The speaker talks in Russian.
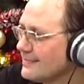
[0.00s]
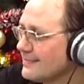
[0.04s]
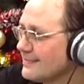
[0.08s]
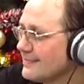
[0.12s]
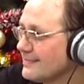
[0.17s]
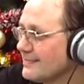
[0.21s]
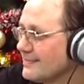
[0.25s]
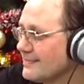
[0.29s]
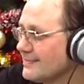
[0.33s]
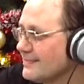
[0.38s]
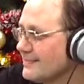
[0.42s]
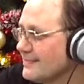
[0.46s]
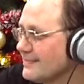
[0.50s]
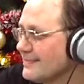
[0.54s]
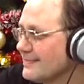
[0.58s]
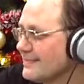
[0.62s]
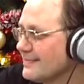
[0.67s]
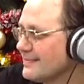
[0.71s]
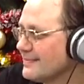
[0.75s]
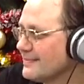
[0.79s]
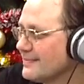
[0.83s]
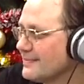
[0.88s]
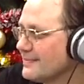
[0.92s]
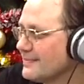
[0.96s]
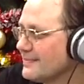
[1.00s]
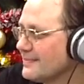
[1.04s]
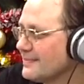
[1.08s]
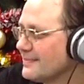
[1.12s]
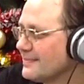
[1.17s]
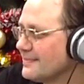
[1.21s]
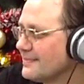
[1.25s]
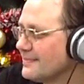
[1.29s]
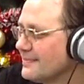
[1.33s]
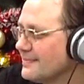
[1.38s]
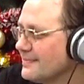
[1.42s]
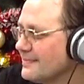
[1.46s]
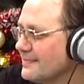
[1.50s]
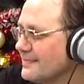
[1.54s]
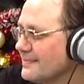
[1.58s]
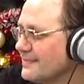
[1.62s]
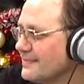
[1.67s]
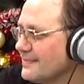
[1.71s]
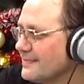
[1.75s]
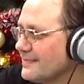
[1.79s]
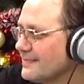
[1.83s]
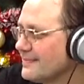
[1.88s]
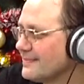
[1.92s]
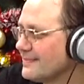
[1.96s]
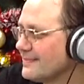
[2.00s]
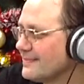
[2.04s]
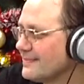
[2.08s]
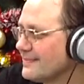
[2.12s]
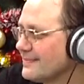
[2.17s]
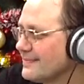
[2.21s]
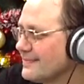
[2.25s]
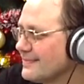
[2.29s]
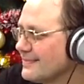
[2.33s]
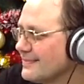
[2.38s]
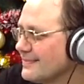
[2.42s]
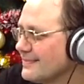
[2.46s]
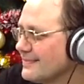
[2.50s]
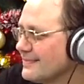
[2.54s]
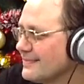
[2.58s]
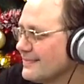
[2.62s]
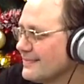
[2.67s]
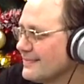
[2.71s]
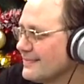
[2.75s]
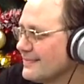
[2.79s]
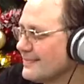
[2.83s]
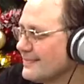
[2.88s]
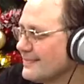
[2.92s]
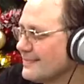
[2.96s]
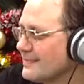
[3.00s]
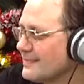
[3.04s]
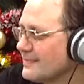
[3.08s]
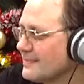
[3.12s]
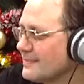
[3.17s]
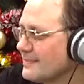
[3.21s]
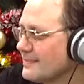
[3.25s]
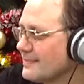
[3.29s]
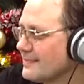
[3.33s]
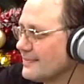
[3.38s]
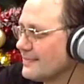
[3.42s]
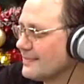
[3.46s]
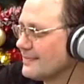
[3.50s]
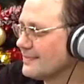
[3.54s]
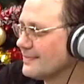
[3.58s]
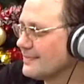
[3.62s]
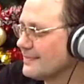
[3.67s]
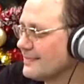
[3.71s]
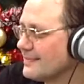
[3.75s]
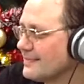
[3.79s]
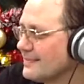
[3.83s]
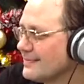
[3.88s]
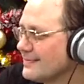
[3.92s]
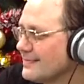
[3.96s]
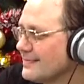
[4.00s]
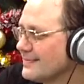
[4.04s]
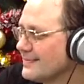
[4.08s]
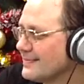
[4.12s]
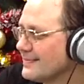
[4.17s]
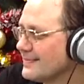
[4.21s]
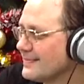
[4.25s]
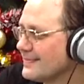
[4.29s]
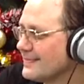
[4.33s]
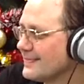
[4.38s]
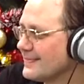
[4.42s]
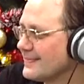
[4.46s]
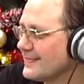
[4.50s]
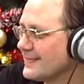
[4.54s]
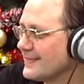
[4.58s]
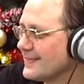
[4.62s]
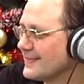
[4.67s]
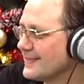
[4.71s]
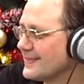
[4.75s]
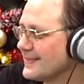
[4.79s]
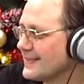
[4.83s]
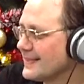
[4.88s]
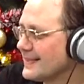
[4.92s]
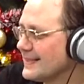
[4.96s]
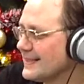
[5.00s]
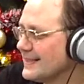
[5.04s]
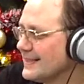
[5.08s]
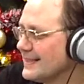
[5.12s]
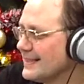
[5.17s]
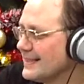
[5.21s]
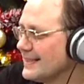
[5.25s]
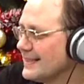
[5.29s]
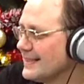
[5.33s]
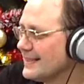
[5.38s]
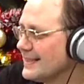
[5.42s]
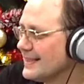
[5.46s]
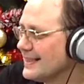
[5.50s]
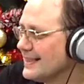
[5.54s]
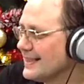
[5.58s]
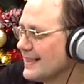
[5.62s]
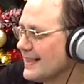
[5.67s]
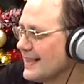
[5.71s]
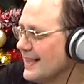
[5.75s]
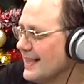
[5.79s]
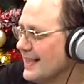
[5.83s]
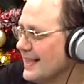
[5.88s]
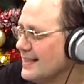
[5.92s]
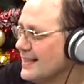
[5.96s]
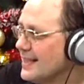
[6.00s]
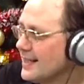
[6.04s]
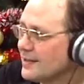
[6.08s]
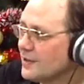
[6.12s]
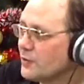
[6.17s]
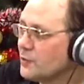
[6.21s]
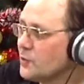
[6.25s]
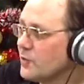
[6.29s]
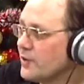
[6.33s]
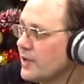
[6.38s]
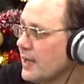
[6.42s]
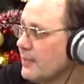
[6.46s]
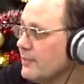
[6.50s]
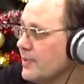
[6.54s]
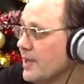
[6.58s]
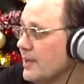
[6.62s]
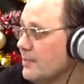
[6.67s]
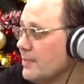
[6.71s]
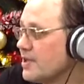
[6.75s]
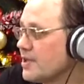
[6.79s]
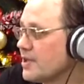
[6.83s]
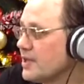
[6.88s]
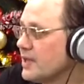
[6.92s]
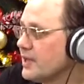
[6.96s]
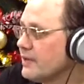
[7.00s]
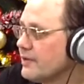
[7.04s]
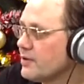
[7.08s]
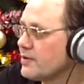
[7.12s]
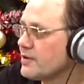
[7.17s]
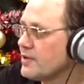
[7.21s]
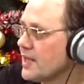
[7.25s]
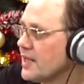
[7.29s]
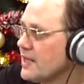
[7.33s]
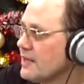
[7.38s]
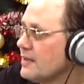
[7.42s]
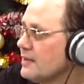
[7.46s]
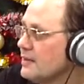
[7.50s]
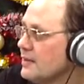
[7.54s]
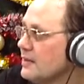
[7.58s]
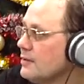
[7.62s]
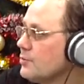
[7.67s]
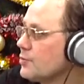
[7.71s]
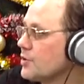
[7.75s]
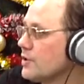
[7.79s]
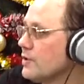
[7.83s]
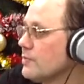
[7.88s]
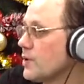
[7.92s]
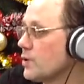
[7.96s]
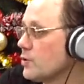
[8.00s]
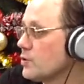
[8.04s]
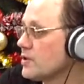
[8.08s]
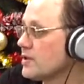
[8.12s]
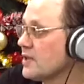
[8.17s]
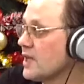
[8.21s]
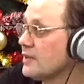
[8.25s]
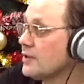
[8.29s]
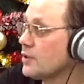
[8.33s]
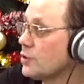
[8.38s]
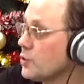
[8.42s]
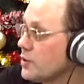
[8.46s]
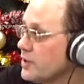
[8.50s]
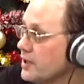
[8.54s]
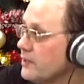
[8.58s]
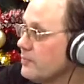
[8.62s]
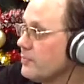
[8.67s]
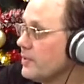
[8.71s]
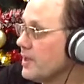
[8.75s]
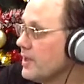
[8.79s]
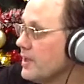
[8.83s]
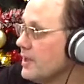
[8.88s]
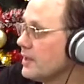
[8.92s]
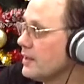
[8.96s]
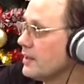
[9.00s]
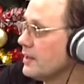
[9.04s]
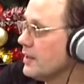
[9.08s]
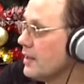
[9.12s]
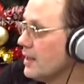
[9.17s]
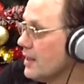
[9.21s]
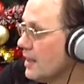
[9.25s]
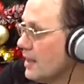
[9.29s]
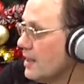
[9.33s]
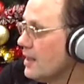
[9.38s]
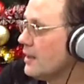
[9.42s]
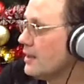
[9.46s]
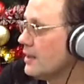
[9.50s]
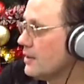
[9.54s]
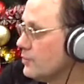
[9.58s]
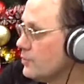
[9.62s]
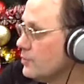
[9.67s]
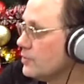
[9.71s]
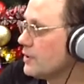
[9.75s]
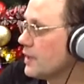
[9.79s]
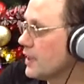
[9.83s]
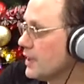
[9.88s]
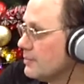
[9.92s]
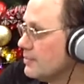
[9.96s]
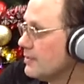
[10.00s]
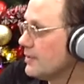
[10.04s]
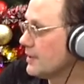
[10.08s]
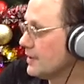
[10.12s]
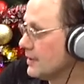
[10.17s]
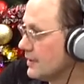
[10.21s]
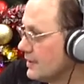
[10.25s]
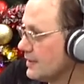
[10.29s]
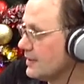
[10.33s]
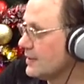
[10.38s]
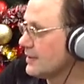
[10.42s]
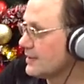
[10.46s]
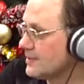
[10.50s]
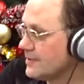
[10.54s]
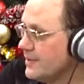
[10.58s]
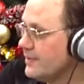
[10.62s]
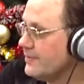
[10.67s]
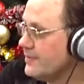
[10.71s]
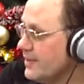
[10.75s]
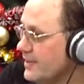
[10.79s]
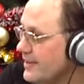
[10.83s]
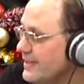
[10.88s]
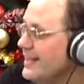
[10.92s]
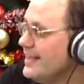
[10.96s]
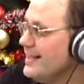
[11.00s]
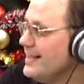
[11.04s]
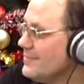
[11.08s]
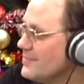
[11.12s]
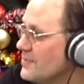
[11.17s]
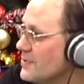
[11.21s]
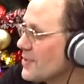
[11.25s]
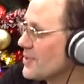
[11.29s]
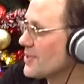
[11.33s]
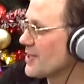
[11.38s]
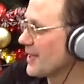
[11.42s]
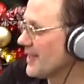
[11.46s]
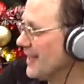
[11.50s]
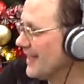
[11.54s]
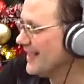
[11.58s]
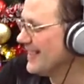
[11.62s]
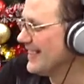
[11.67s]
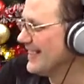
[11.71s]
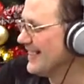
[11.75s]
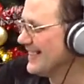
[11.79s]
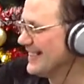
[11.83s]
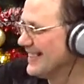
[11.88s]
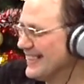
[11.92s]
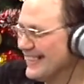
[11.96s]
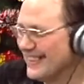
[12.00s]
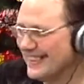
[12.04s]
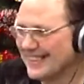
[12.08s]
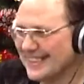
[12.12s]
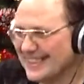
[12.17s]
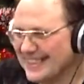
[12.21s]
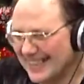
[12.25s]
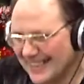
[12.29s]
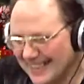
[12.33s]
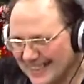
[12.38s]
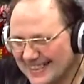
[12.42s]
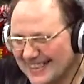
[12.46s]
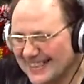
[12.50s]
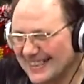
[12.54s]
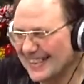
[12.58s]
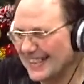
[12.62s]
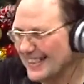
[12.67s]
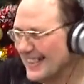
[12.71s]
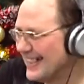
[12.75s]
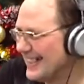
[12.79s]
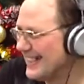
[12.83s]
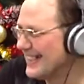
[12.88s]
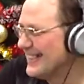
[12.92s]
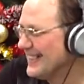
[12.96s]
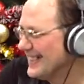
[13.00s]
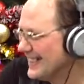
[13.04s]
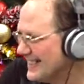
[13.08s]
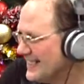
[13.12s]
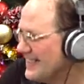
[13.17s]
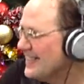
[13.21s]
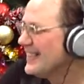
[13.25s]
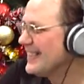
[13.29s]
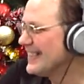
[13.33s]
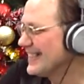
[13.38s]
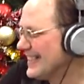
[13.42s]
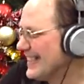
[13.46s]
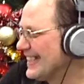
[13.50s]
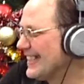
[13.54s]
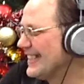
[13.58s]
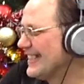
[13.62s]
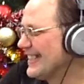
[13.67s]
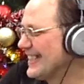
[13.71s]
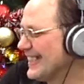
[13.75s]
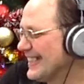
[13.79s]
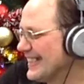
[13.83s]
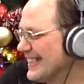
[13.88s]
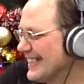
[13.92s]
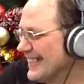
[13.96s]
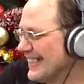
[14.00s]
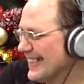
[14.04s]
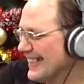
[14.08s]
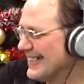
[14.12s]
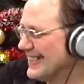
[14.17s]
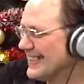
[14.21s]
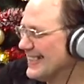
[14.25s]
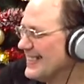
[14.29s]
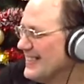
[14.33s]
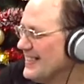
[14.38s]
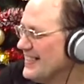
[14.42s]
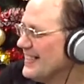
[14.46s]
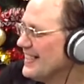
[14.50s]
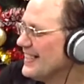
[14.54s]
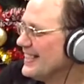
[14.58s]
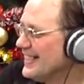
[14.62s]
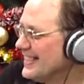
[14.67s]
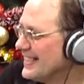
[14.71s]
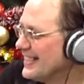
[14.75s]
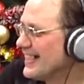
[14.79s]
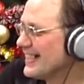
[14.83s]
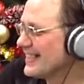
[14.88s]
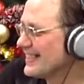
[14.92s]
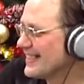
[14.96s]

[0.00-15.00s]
в ты раз, и никого не обидел, да, и в то же время как говорится, как в форме, да. Нет, ну я, я обычно говорю, знаете, Дедушка Мороз на тройке приехал, и он как бы этот не, не, хочет не может. Прав, за, да? за, за рулем. Да, да, да. И